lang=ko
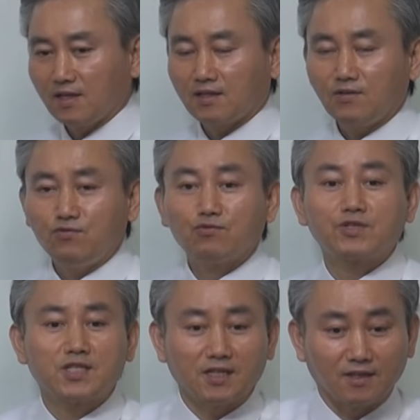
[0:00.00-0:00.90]
일단
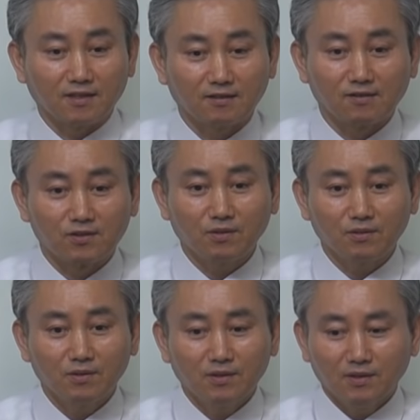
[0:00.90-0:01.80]
육신, 그렇죠?
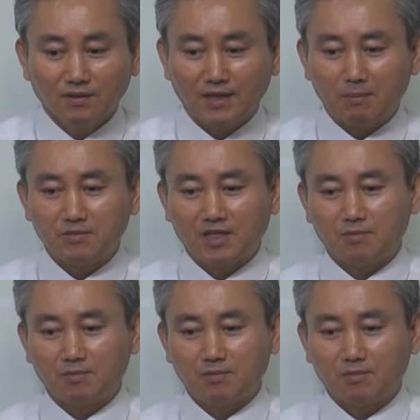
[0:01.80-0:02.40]
남자